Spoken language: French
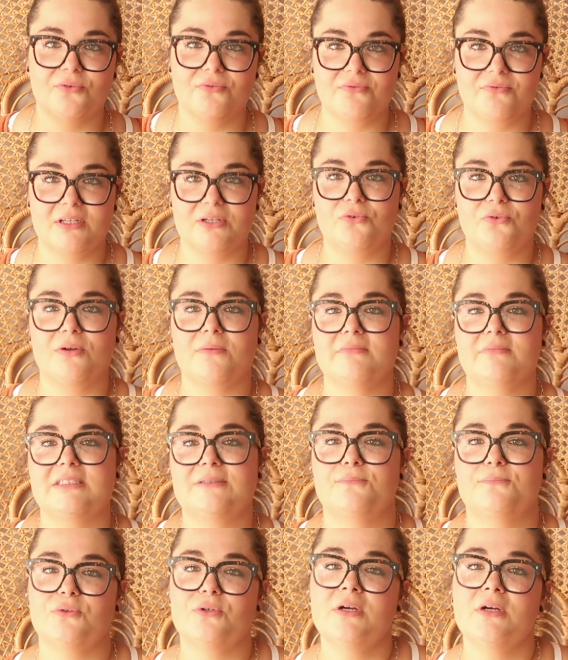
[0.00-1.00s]
qui ont vécu un
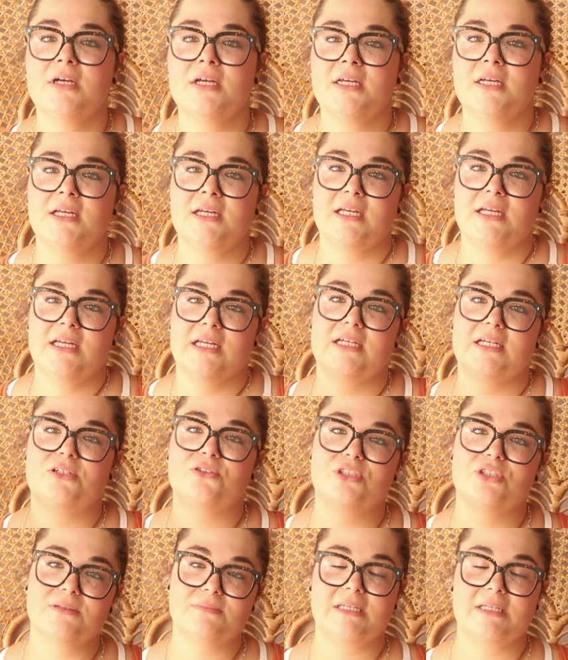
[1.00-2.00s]
petit peu et
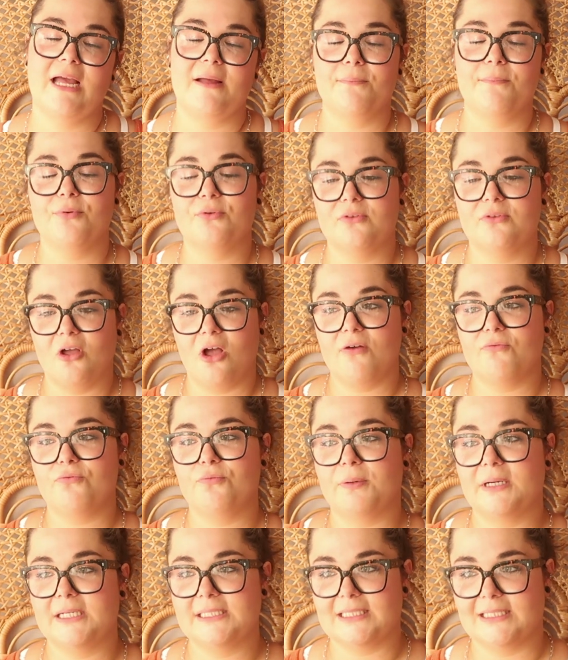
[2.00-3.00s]
que j'ai mis un peu de temps à
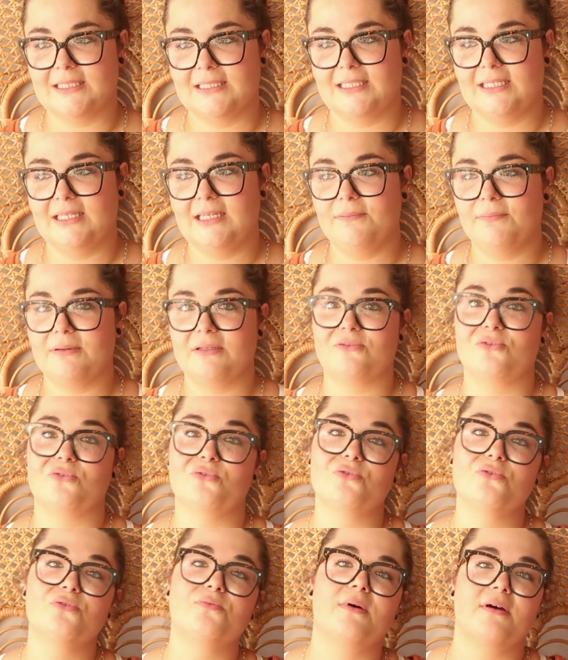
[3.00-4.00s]
vous présenter parce
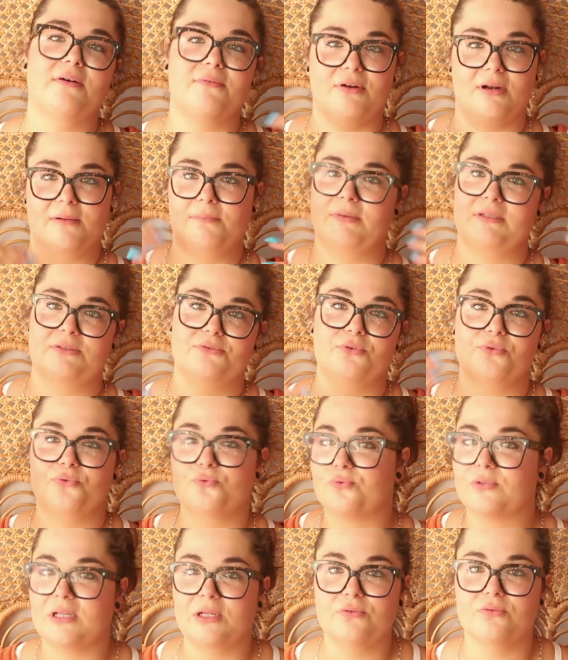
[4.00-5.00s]
que bah voilà, parce que
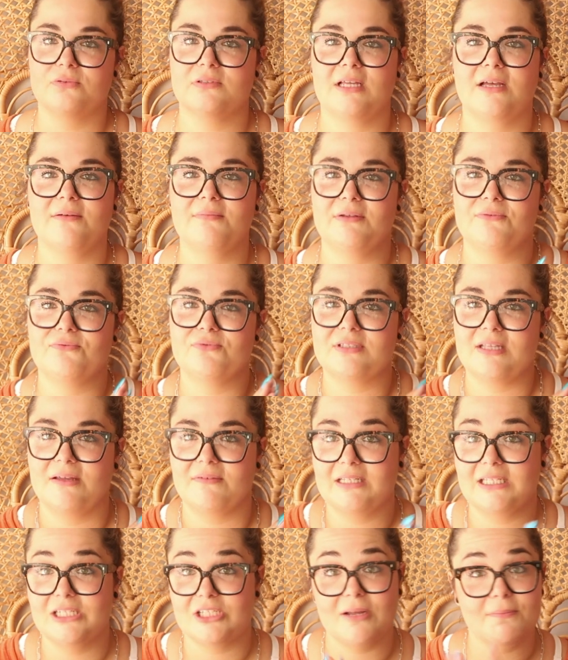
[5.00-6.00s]
tout ça, tout ça, mais vous
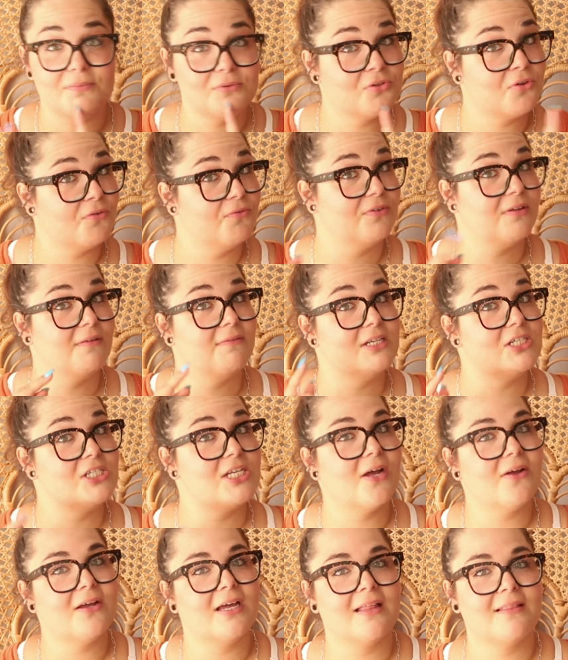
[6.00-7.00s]
savez déjà puisque vous avez
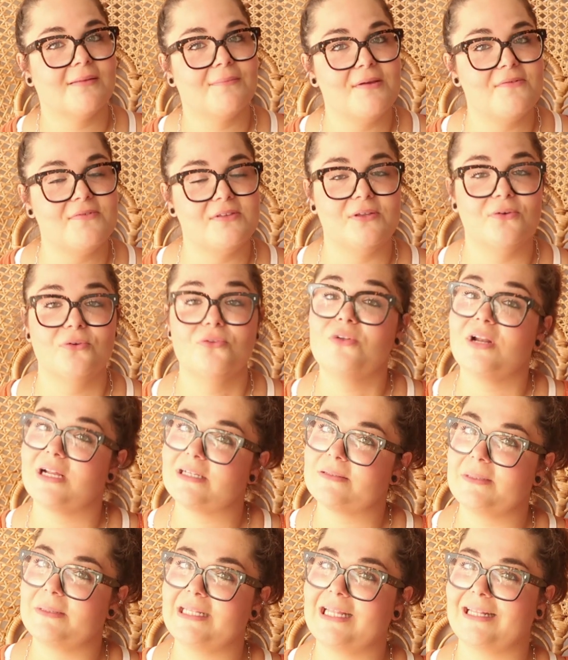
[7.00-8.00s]
déjà regardé ma vidéo de
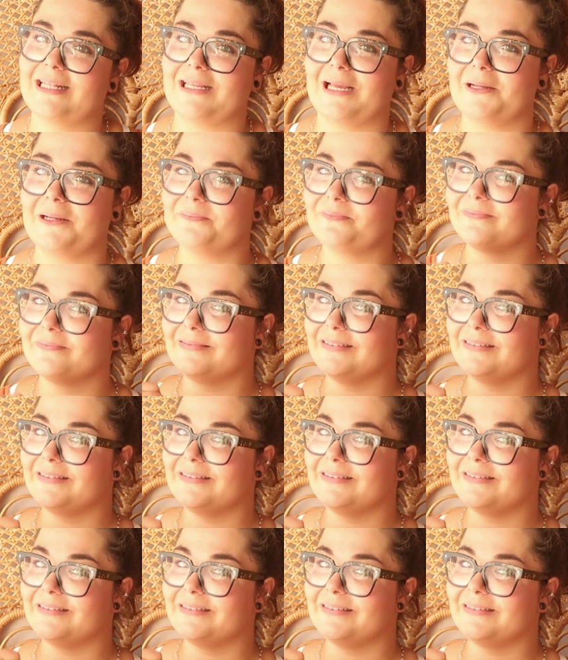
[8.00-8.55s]
la semaine dernière.